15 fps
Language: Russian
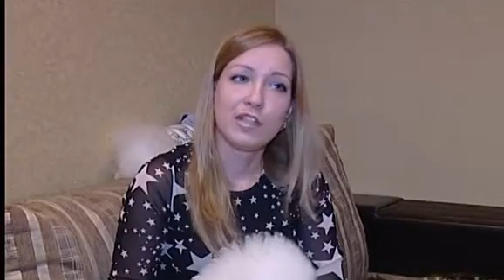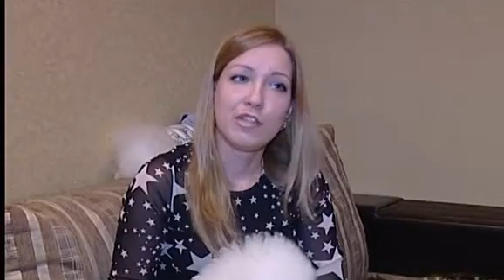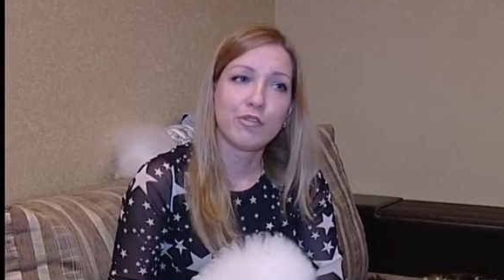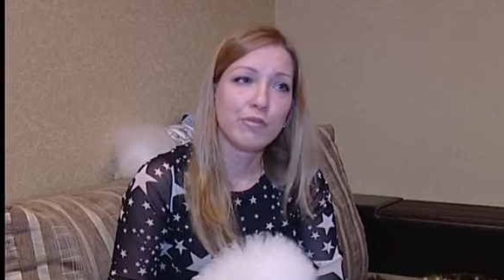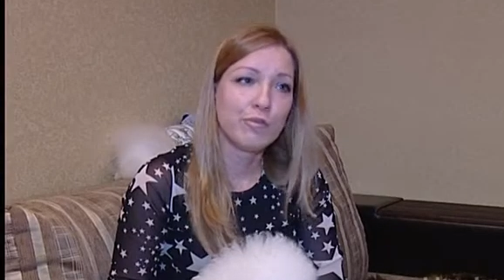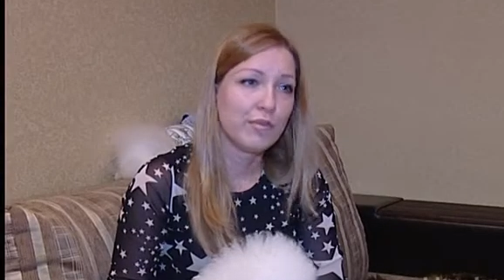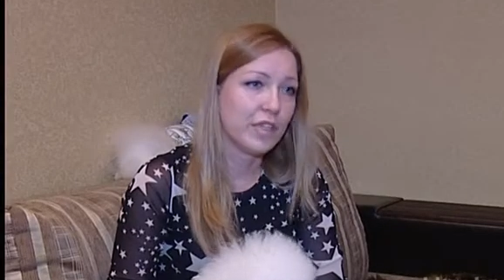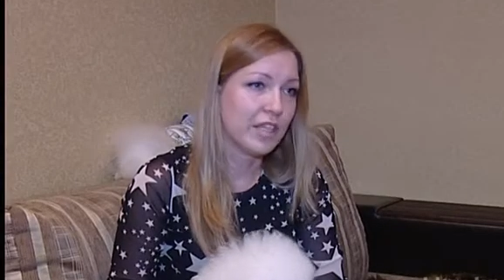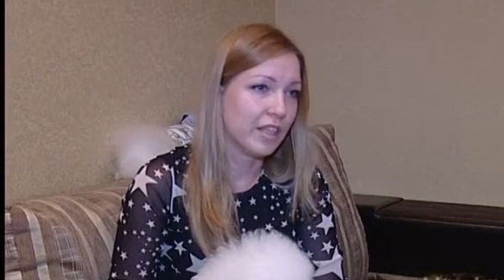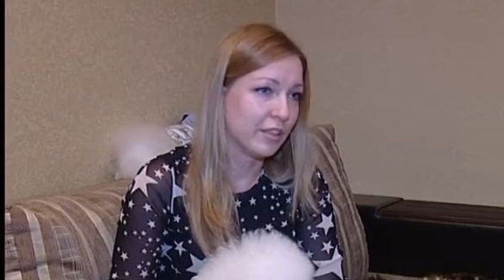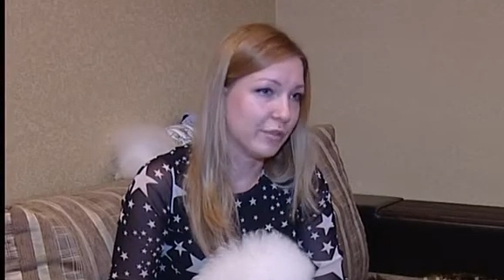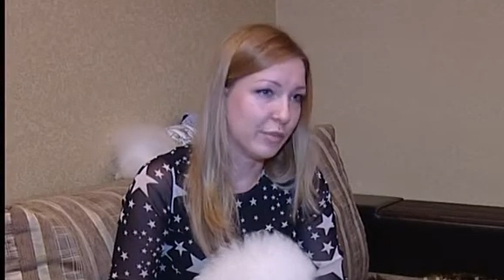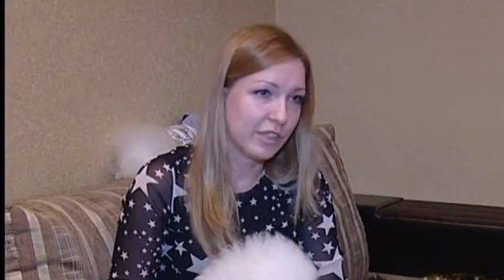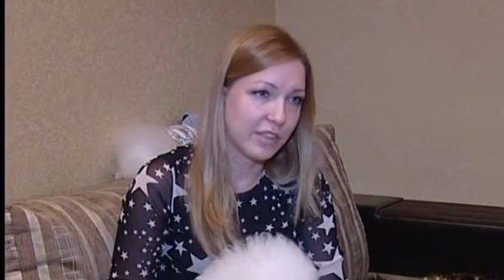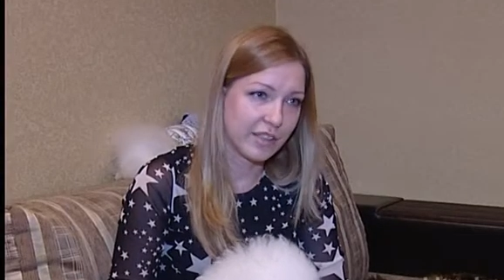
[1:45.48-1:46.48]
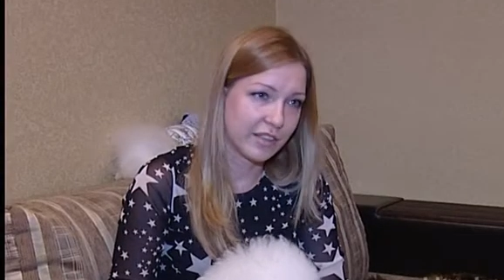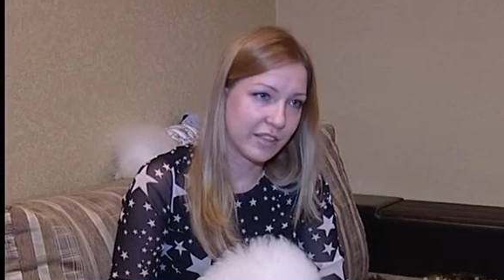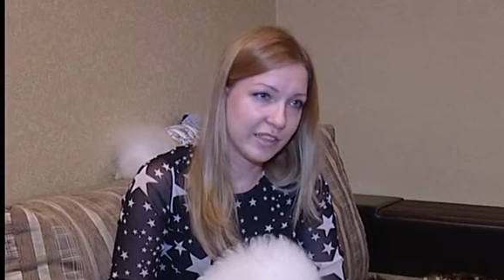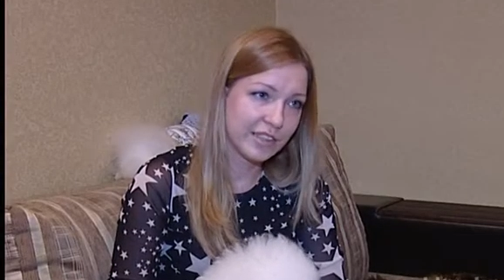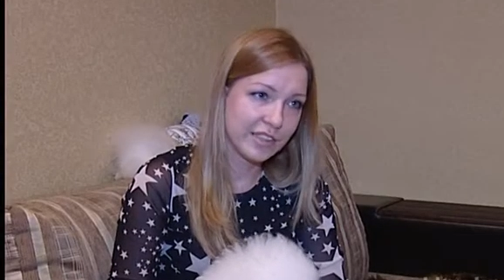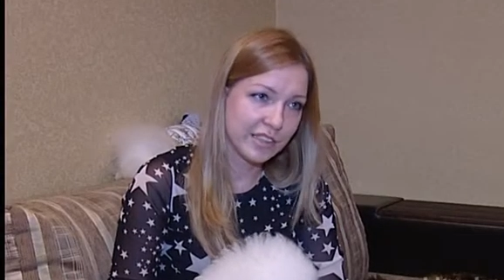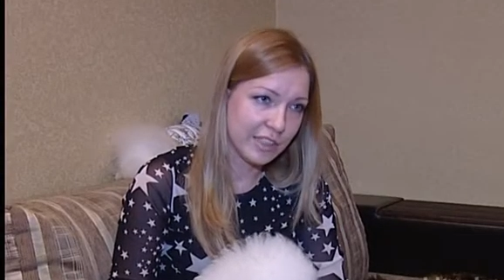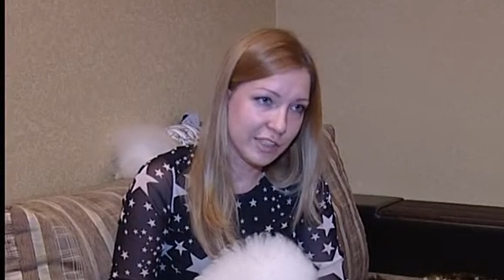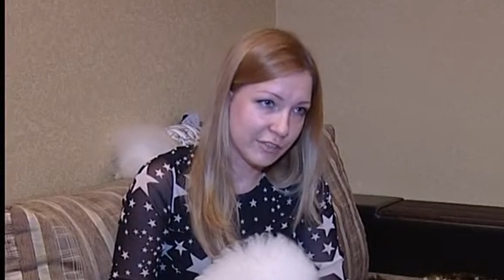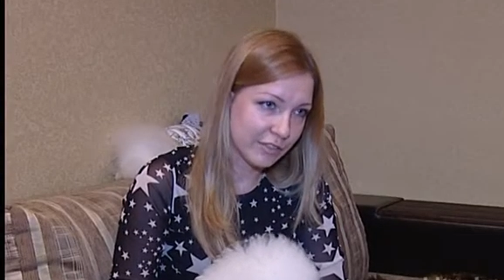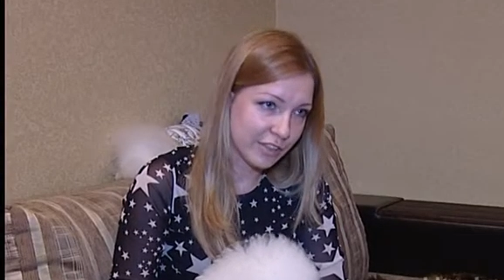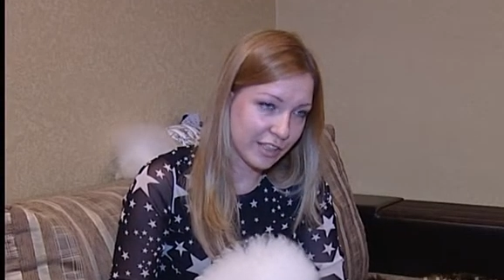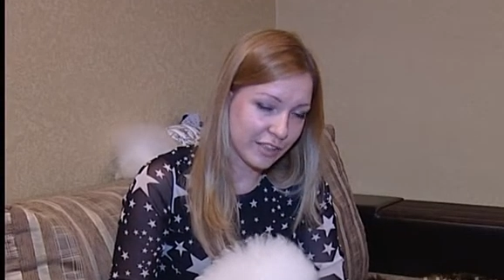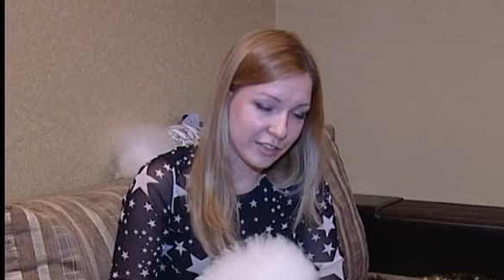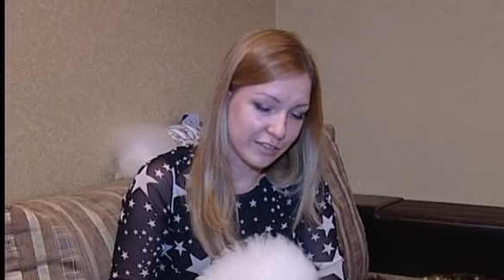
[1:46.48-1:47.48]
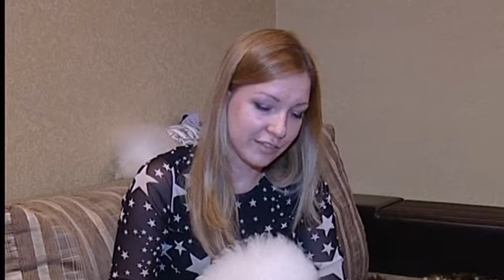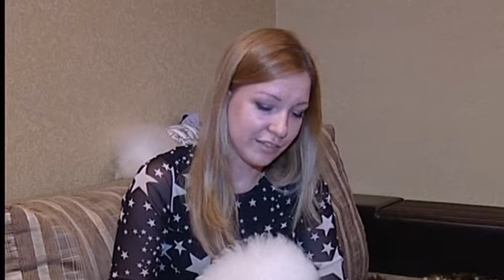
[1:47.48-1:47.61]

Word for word: не умеет быть агрессивной,